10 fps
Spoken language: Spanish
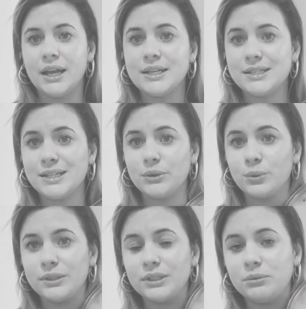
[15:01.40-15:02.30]
Si
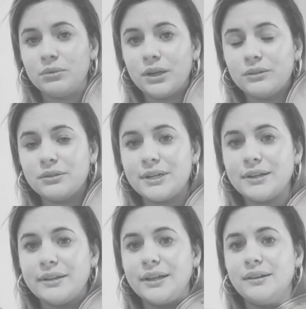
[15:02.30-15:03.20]
tú andas buscando
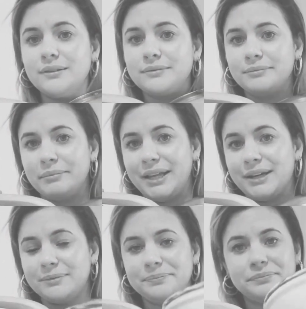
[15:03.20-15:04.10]
sartén,
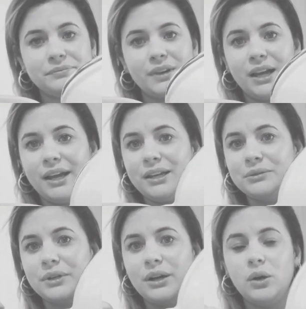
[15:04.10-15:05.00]
mira,
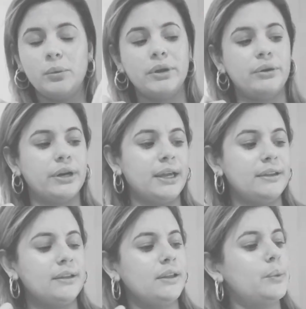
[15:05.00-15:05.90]
esto es lo mejor.
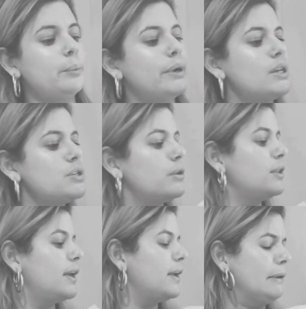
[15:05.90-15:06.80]
esto tiene un precio
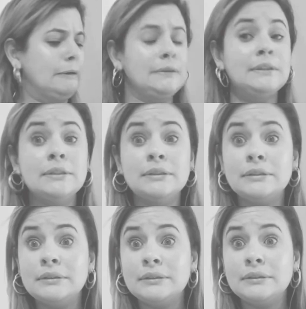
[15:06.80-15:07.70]
de
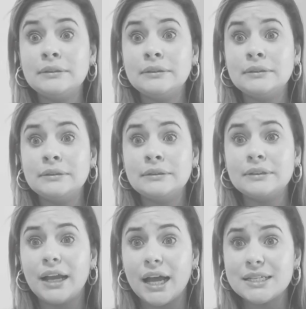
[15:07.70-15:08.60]

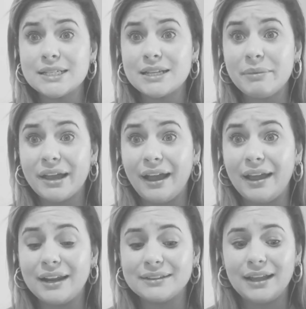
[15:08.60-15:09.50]
Casi se me
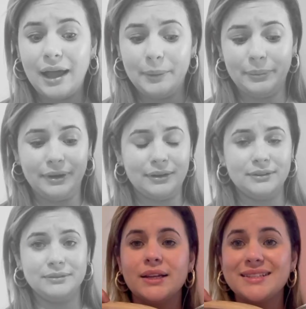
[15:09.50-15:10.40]
cae la
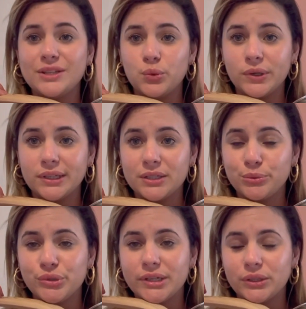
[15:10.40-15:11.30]
tapa. Si tú andas
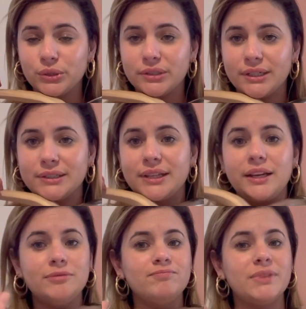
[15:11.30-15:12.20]
buscando
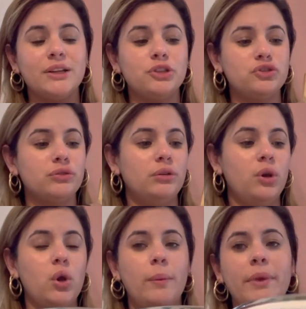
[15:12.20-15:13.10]
sartén, estos son
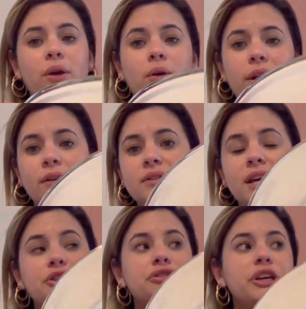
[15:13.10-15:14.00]
los mejores.
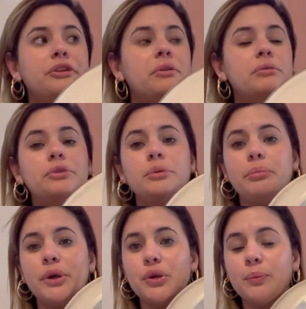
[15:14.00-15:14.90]
Ya yo tengo uno,
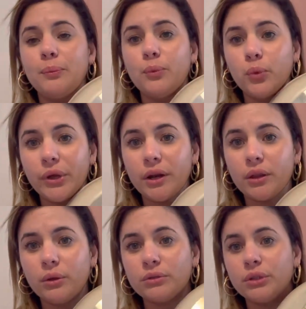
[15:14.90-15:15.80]
pero es muy
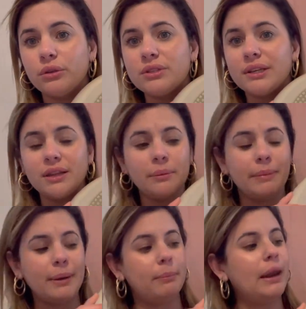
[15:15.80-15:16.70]
redondo, entonces este es
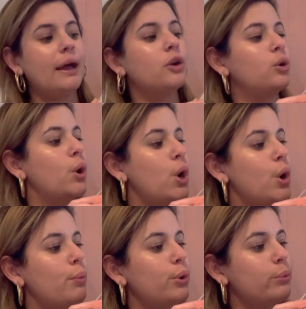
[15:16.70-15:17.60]
más plano
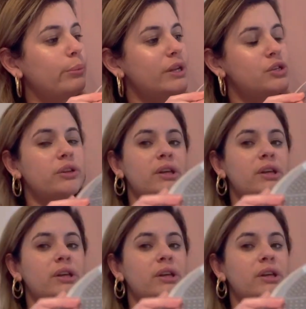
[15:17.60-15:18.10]
por un precio